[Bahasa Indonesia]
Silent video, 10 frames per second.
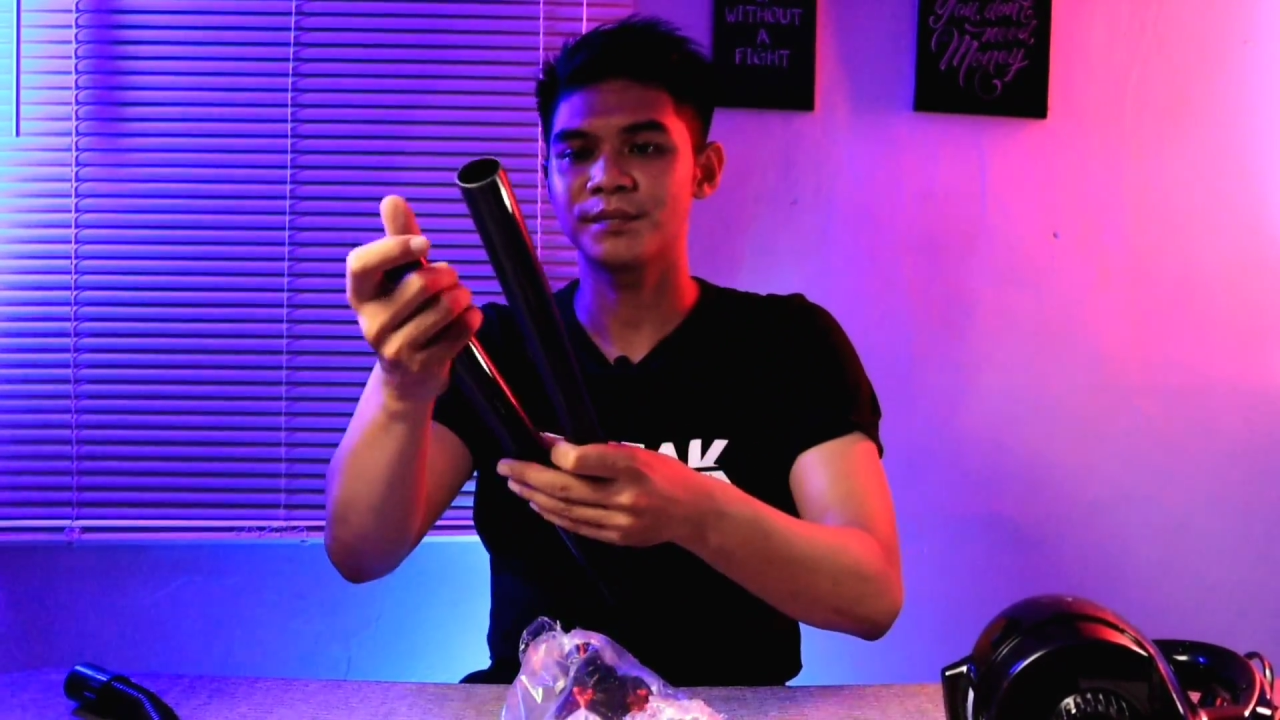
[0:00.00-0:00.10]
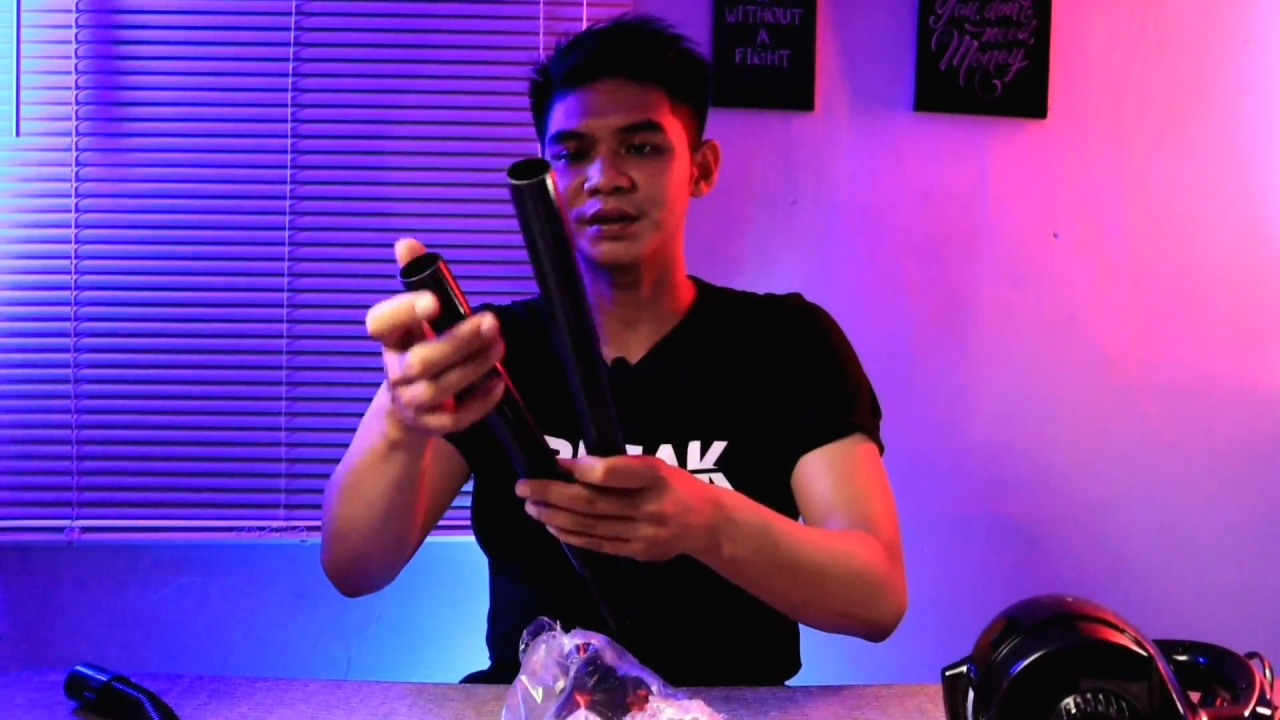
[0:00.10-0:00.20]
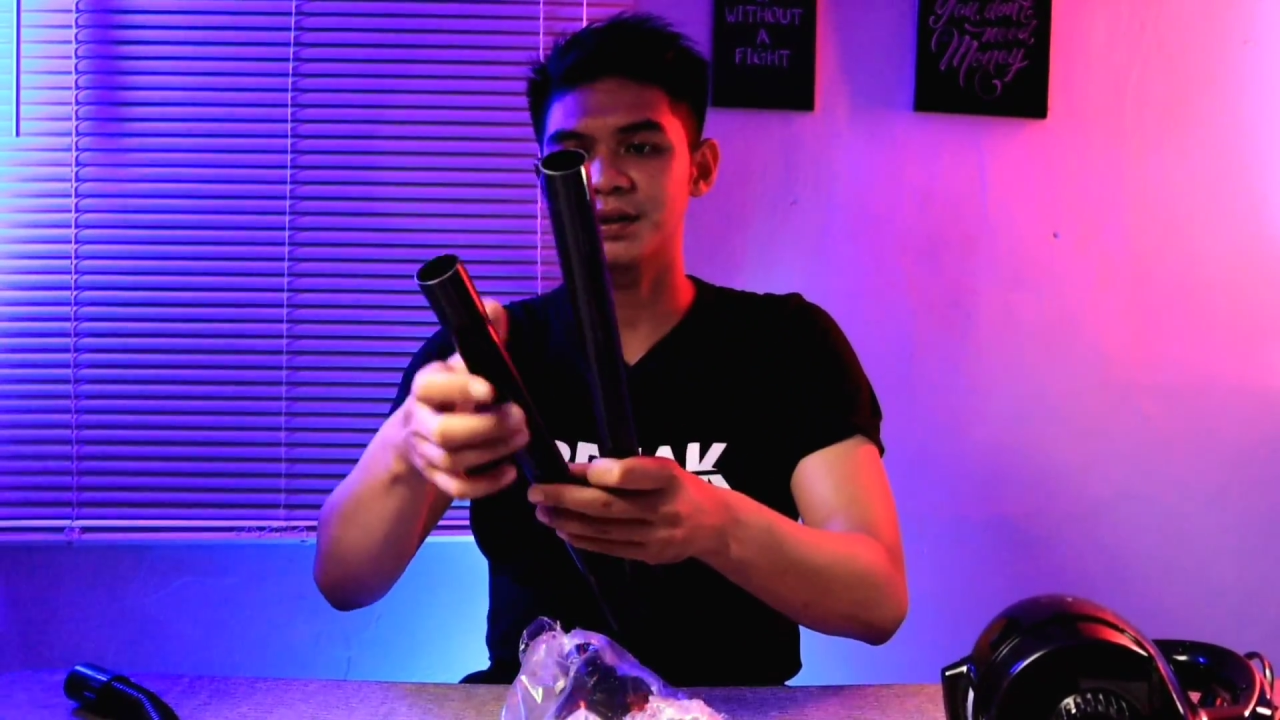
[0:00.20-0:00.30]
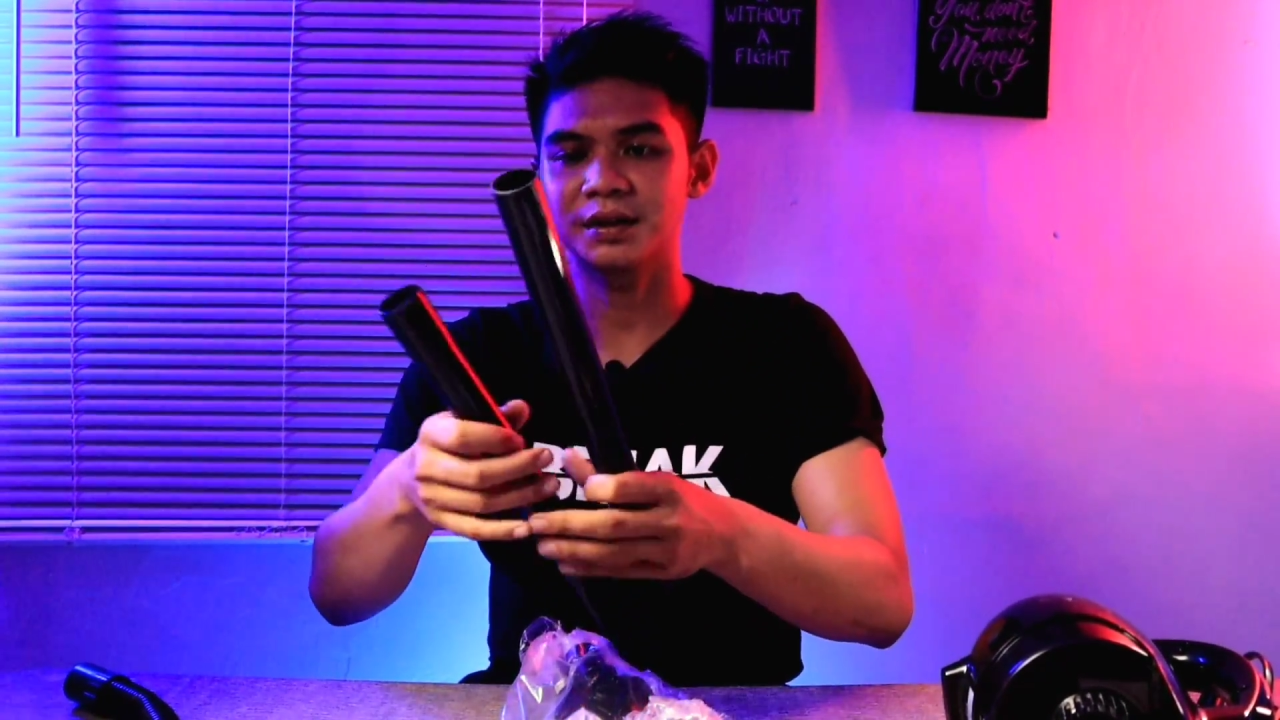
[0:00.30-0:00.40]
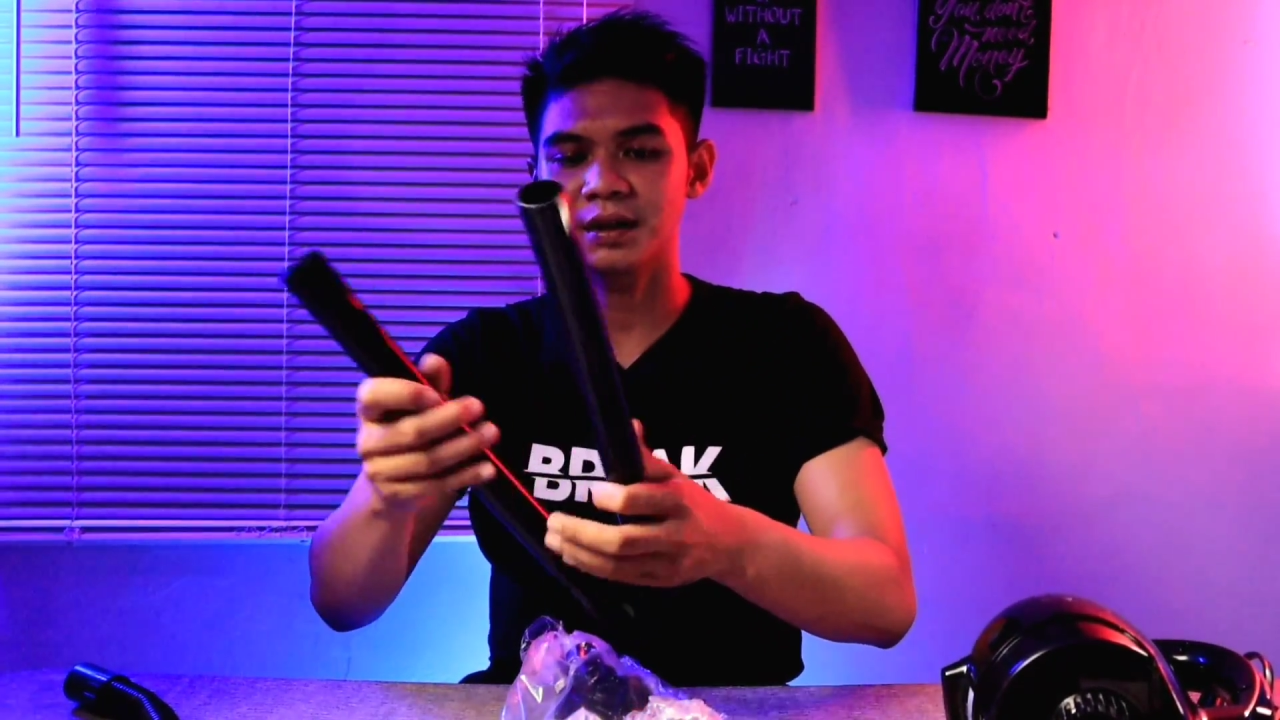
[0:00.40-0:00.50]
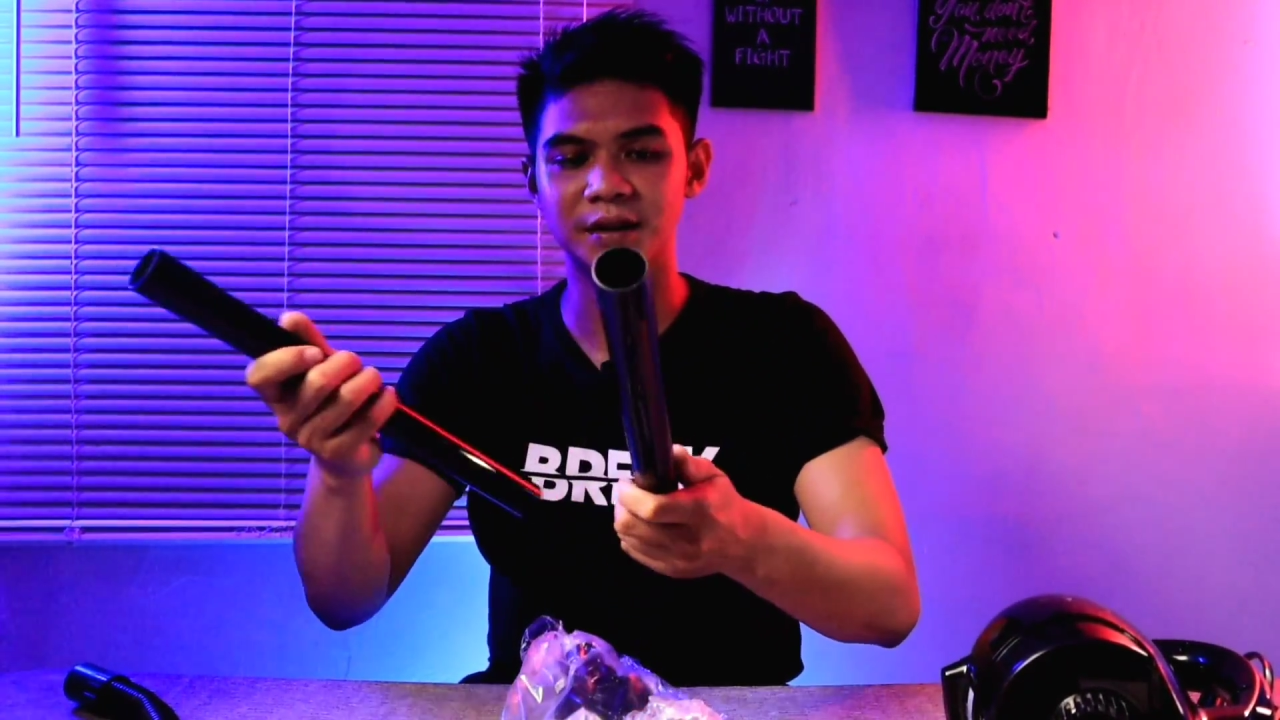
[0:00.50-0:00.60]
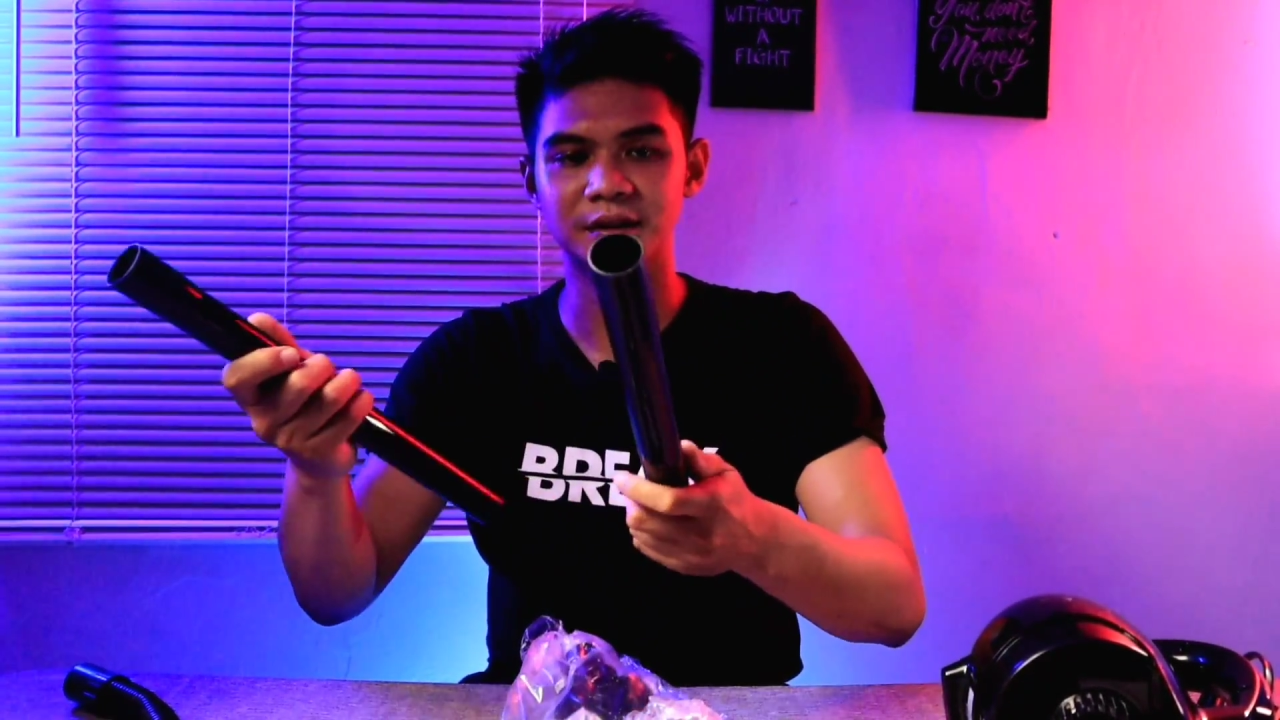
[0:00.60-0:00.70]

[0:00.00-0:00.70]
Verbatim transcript: plastiknya kita